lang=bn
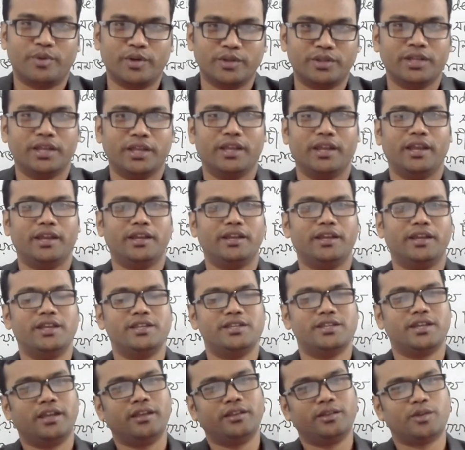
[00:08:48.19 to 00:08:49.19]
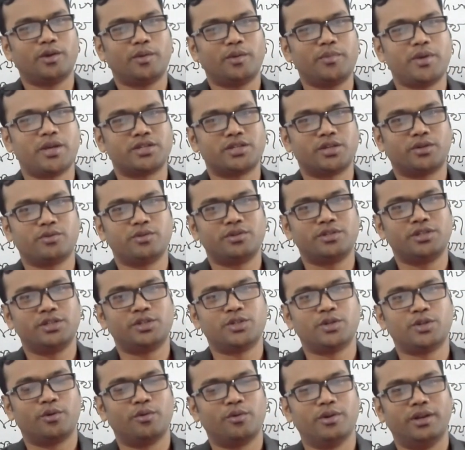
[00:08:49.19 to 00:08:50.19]
পথে এগিয়ে যায় তো আমি আশা
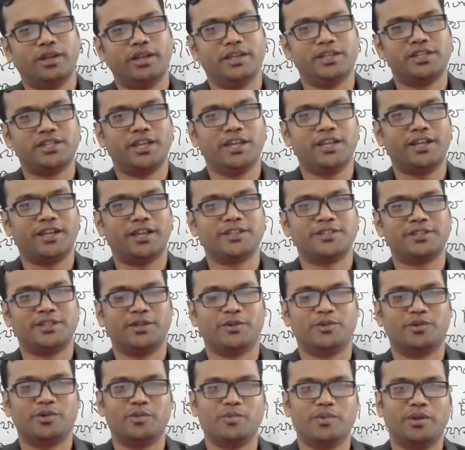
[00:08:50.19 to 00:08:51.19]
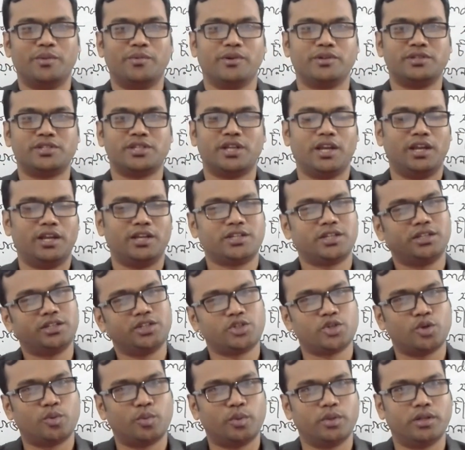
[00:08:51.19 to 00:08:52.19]
করছি সকলেই সেই কাজটি করবে এবং চ্যানেলের
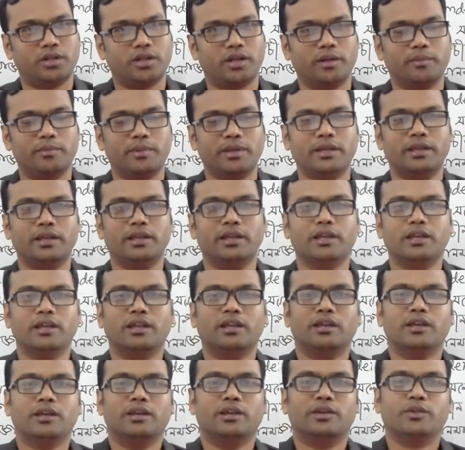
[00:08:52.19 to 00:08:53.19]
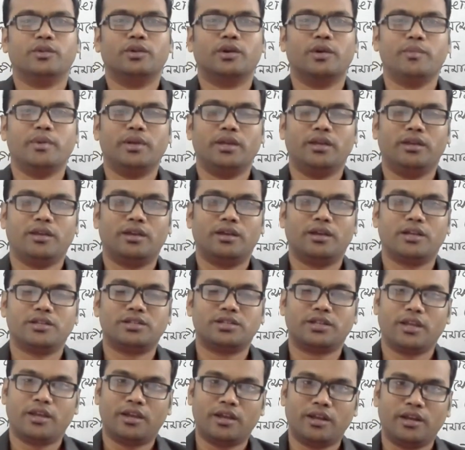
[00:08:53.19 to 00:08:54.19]
সাথেই সর্বদা থাকবে তো আমি
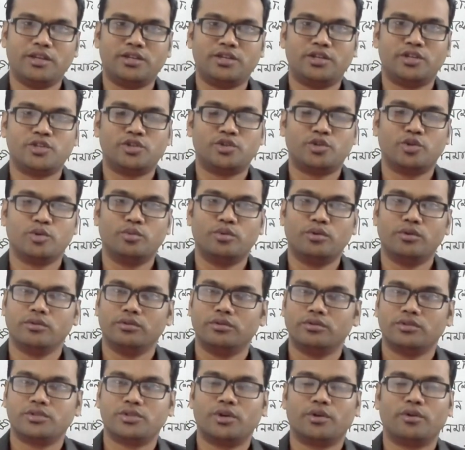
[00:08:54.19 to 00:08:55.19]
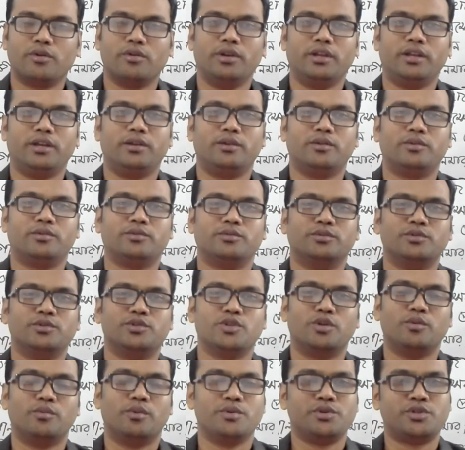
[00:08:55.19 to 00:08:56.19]
আজকে এখানেই শেষ করব সকলের
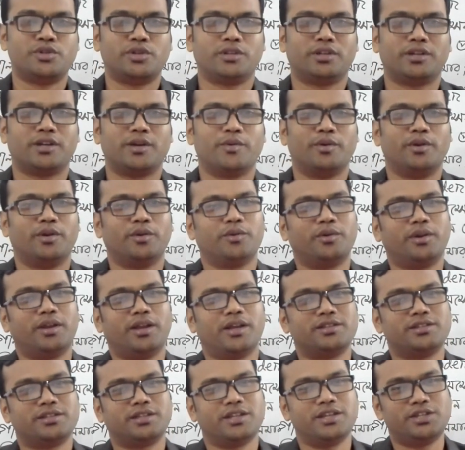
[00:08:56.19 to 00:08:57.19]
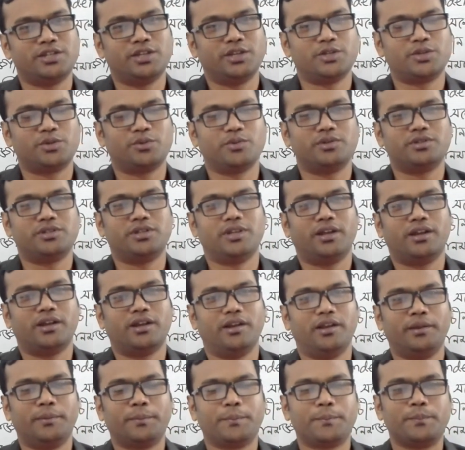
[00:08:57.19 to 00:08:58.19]
উজ্জ্বল ভবিষ্যৎ কামনা করে আজকেই শেষ করছি
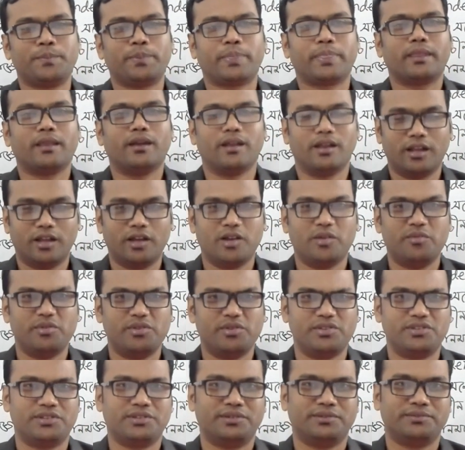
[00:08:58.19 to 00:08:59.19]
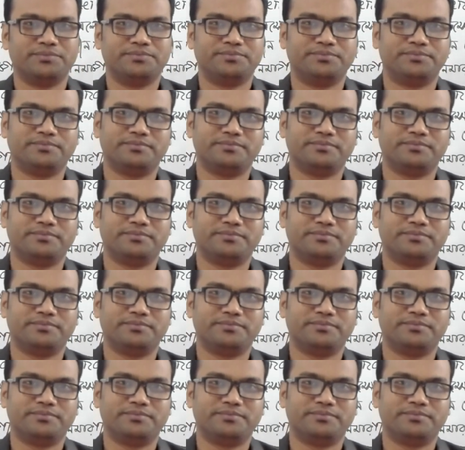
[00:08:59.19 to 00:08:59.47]
এখানে আল্লাহ হাফিজ